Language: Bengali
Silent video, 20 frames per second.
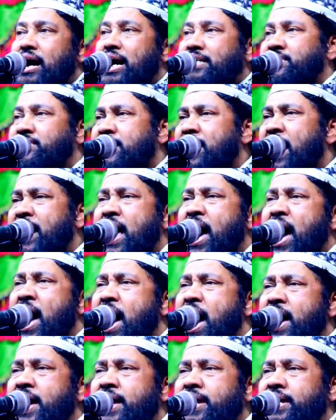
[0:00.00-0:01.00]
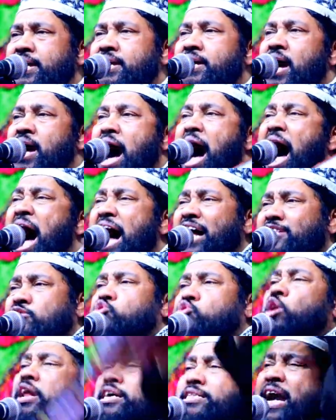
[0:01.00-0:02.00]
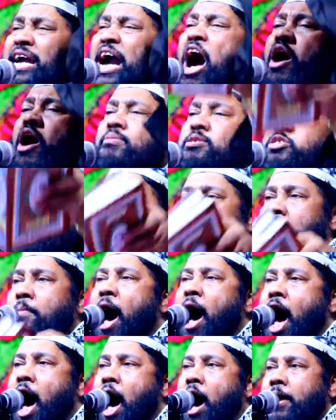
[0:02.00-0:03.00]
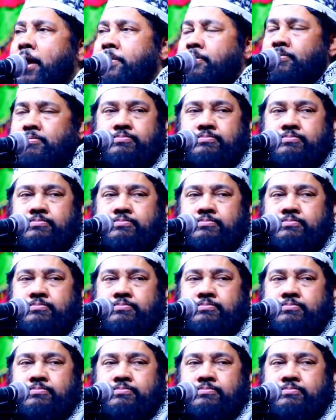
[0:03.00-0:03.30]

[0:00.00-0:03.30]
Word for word: আছে না নাই হাত তুলে দেখাও মুসলমান